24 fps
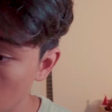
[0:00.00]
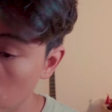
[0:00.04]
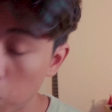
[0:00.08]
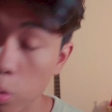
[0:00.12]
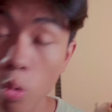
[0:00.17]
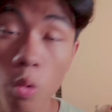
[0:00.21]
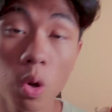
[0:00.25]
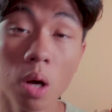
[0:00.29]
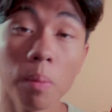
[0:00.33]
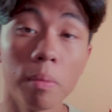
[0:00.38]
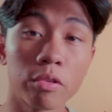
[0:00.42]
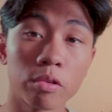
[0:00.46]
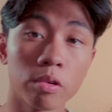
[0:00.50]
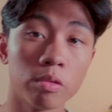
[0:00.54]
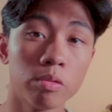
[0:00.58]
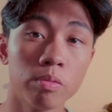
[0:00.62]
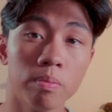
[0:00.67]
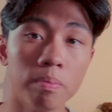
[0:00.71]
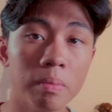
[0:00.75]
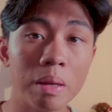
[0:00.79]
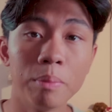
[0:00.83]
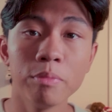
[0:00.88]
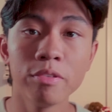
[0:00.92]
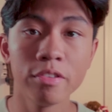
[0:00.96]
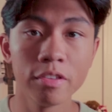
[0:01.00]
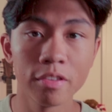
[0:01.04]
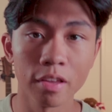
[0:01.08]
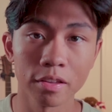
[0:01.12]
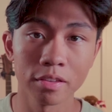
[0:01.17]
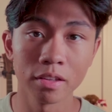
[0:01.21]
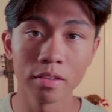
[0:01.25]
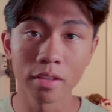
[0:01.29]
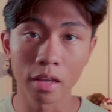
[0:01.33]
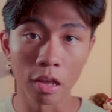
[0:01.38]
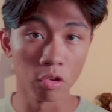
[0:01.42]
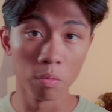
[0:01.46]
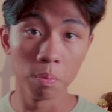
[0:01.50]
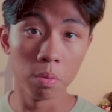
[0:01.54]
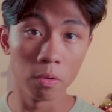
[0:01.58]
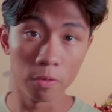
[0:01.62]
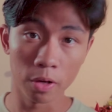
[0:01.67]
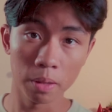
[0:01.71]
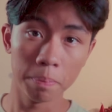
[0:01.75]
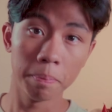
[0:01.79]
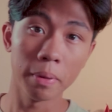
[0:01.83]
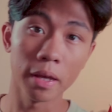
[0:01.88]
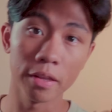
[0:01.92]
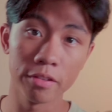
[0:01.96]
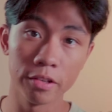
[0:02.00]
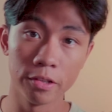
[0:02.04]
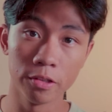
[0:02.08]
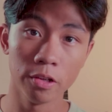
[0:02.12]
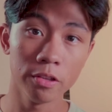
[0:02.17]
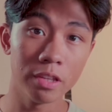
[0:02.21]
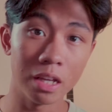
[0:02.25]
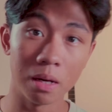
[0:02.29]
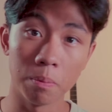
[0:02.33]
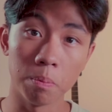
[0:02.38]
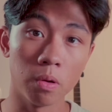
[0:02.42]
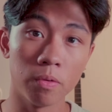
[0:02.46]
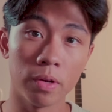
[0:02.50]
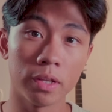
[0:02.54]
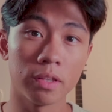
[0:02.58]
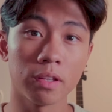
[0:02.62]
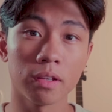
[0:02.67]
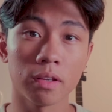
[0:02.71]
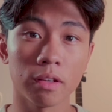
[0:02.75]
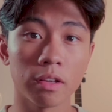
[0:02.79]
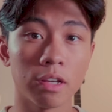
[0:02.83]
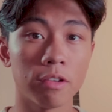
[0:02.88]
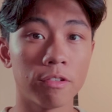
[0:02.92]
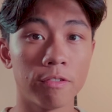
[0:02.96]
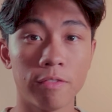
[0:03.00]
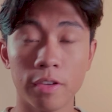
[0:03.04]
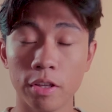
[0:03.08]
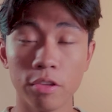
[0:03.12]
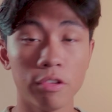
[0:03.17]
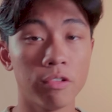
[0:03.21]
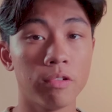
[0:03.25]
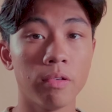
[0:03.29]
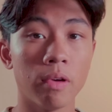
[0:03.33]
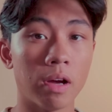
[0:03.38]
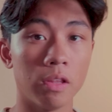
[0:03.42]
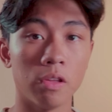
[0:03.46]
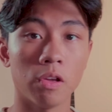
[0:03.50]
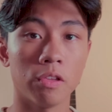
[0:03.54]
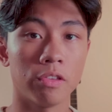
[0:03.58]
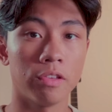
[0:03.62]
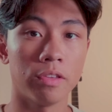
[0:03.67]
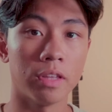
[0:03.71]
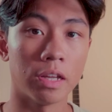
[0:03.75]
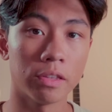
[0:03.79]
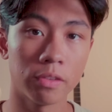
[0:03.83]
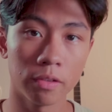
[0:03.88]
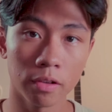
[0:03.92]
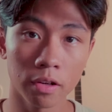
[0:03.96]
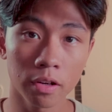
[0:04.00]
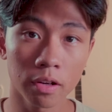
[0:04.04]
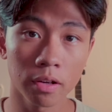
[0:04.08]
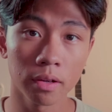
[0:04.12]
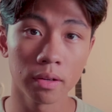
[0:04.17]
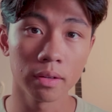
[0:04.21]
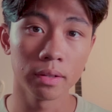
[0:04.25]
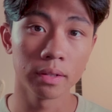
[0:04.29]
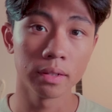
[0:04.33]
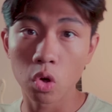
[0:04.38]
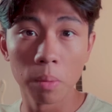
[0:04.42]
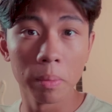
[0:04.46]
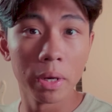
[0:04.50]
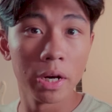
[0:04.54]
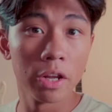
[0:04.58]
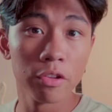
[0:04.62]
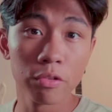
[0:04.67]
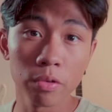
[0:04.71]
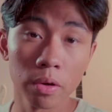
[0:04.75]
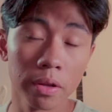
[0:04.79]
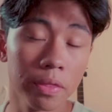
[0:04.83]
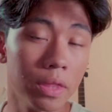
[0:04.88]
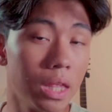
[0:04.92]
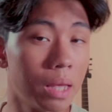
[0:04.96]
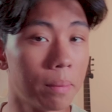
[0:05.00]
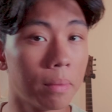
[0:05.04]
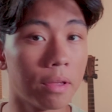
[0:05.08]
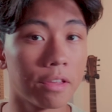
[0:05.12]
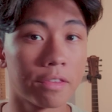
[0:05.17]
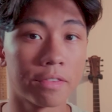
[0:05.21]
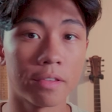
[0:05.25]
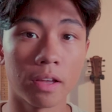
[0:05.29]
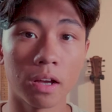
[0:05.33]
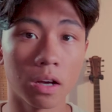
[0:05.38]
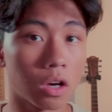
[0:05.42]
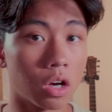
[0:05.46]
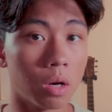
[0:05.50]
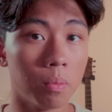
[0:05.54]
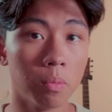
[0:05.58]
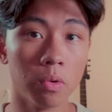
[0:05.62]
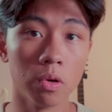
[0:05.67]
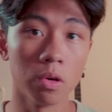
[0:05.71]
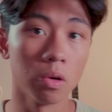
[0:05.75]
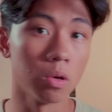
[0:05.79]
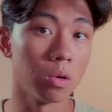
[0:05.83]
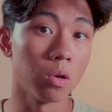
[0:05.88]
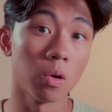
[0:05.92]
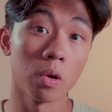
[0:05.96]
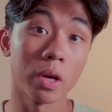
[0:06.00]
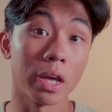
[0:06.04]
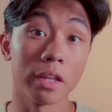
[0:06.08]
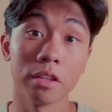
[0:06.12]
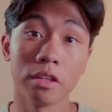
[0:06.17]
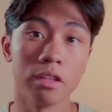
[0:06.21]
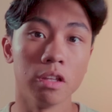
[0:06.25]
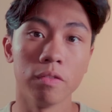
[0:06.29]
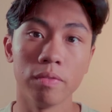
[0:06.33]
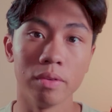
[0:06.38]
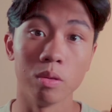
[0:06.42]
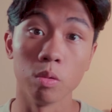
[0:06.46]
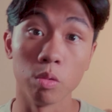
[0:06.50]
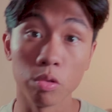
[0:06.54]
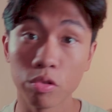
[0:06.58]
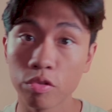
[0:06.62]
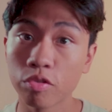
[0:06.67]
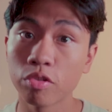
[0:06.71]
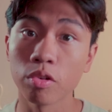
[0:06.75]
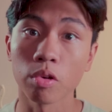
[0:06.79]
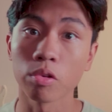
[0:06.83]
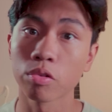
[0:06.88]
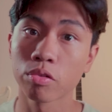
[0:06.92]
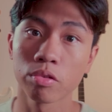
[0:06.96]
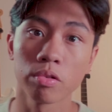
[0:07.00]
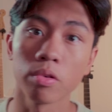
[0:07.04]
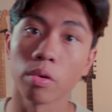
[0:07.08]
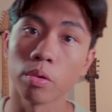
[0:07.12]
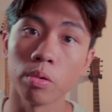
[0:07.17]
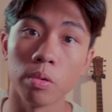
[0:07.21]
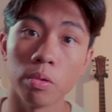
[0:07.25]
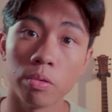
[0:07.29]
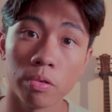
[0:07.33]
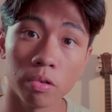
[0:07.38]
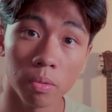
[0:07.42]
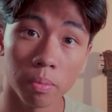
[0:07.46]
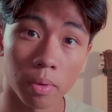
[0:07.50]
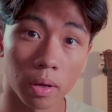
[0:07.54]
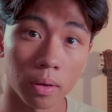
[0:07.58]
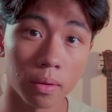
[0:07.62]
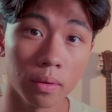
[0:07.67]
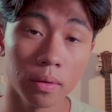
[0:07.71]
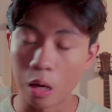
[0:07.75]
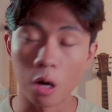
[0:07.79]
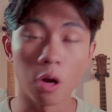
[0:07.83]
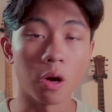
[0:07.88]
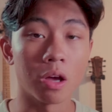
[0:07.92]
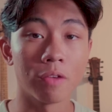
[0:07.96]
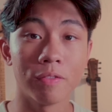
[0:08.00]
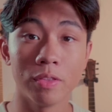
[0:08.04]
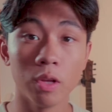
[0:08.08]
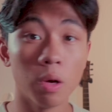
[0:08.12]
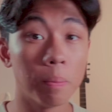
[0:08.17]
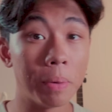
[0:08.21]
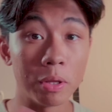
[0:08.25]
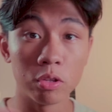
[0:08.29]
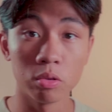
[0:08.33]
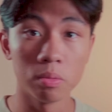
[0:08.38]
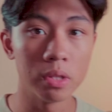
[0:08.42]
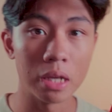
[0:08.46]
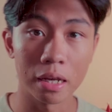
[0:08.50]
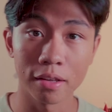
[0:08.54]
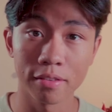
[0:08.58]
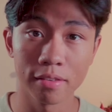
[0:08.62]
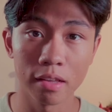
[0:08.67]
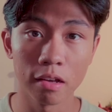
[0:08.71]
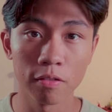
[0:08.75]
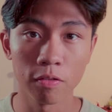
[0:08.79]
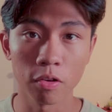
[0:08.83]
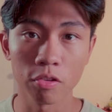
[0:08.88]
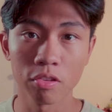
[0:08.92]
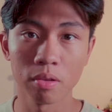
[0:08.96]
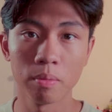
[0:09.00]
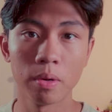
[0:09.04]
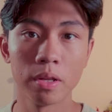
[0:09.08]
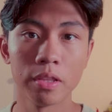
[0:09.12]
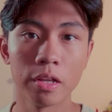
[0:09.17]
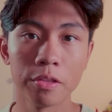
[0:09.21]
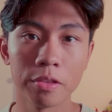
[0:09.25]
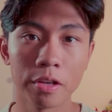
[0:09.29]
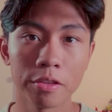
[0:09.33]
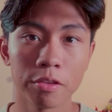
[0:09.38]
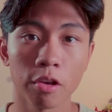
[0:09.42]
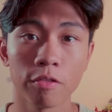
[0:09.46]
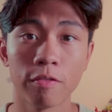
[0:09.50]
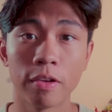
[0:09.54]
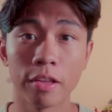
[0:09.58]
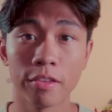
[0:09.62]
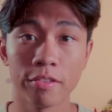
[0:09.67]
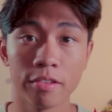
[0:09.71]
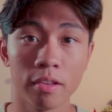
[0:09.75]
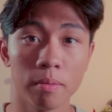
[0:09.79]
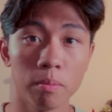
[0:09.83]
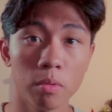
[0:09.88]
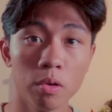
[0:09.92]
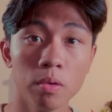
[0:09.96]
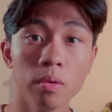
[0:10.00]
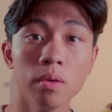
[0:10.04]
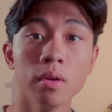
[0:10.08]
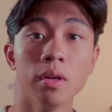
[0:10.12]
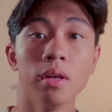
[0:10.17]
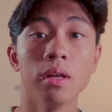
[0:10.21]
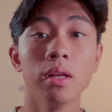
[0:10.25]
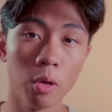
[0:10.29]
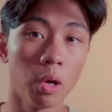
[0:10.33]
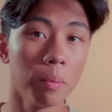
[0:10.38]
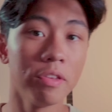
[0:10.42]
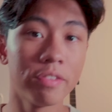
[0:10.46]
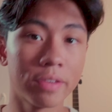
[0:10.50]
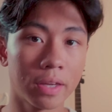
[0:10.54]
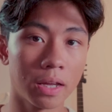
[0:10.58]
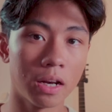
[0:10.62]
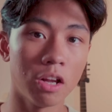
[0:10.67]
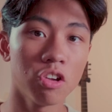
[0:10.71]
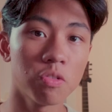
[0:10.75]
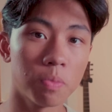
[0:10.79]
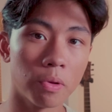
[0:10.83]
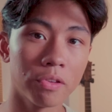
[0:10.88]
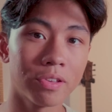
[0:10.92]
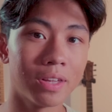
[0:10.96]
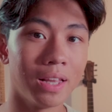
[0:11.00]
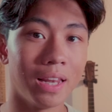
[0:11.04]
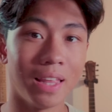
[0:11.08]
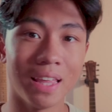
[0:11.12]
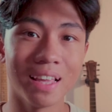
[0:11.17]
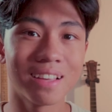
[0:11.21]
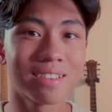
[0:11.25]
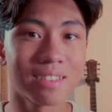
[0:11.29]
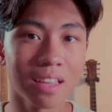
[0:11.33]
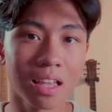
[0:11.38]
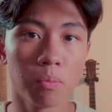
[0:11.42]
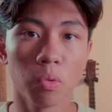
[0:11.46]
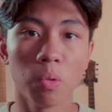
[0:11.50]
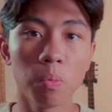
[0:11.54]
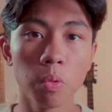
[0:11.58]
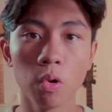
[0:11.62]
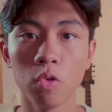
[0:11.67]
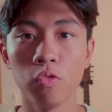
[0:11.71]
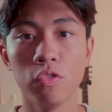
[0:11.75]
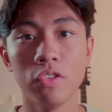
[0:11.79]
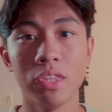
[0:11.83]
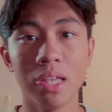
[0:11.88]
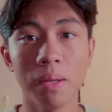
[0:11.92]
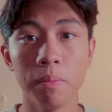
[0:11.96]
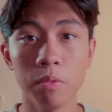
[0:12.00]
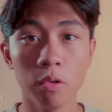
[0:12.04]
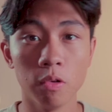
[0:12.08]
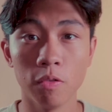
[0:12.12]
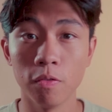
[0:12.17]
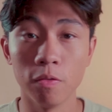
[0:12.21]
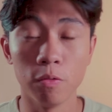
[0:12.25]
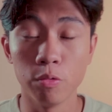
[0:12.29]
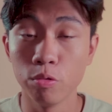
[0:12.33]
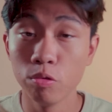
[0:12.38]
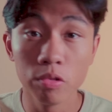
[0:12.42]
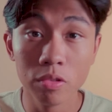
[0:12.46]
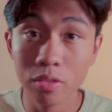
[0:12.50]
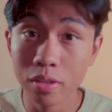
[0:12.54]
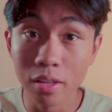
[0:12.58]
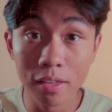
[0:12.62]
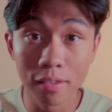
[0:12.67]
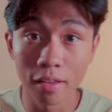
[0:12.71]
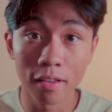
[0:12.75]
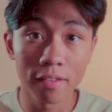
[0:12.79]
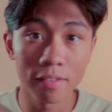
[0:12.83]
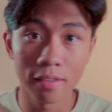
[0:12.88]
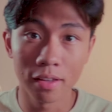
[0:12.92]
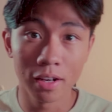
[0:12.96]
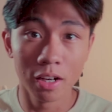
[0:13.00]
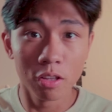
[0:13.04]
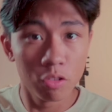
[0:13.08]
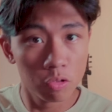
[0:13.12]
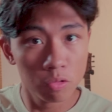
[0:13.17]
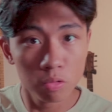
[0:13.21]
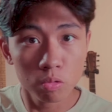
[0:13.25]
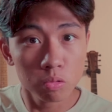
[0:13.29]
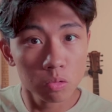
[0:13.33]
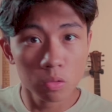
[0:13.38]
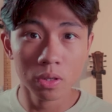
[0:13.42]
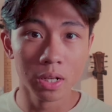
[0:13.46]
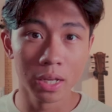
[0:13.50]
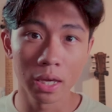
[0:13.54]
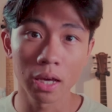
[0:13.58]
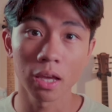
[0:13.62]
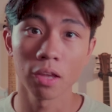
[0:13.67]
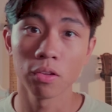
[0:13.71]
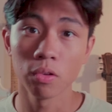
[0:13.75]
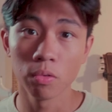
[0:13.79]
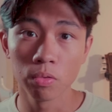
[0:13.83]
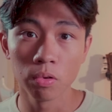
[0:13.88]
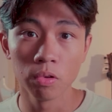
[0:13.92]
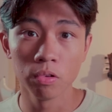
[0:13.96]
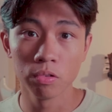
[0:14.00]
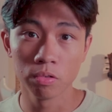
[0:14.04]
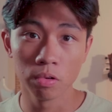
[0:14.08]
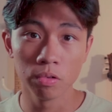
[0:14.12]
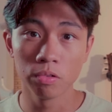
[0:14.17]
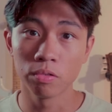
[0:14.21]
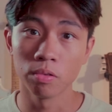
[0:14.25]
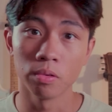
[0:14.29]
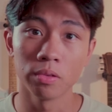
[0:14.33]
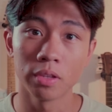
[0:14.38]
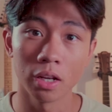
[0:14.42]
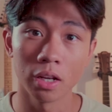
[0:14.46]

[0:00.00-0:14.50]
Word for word: Pourquoi Parce que même si certaines raisons peuvent être pertinentes, elles peuvent être faites sur un ordinateur comme aller sur les DM Insta, comme euh, regarder des vidéos de science sur YouTube. Alors évidemment, pas tout le monde a accès à forcément un ordinateur facilement, mais en ce cas-là, je pense qu'il est extrêmement profitable de juste désinstaller tous les réseaux sociaux de son